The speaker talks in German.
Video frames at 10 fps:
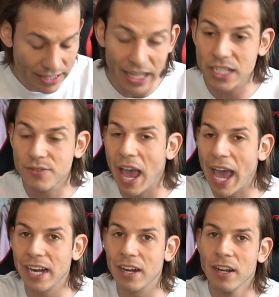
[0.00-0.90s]
dass wir
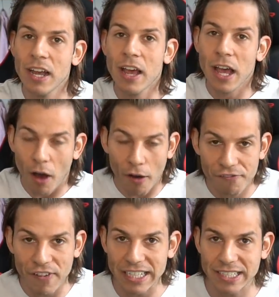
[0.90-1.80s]
einen
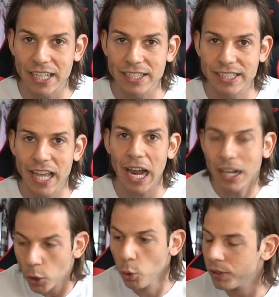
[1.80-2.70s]
auf Western-Style,
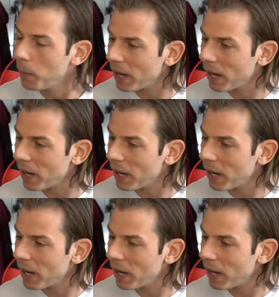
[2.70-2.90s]
gut,